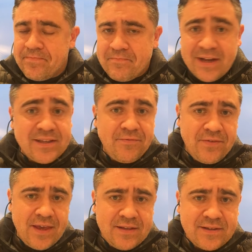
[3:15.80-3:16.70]
Mas,
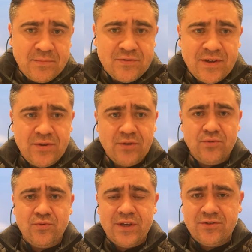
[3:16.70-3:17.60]
enfim, estamos vendo que
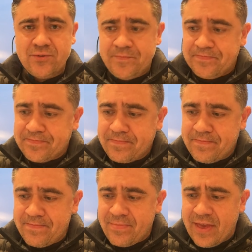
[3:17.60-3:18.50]
tudo isso
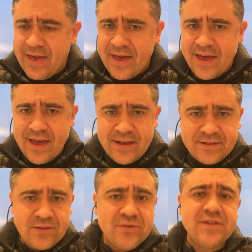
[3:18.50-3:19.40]
é,
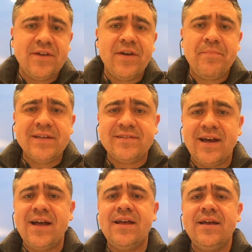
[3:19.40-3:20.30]
se Deus quiser, vai
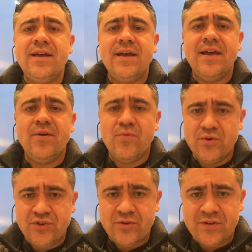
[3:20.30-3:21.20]
passar. É,
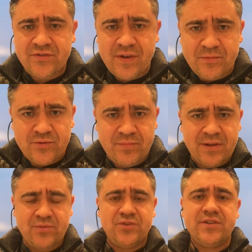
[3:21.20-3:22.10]
hoje nós tivemos uma
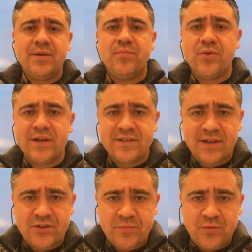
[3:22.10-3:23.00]
notícia boa que
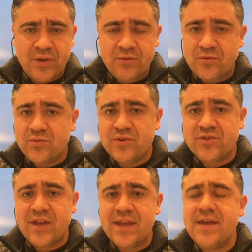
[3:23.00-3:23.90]
está diminuindo tudo
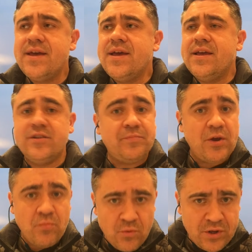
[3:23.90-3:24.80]
isso daí.
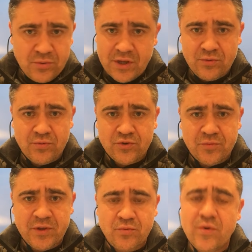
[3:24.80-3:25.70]
Espero muito que tudo
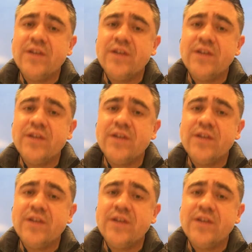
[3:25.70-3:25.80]
diminua.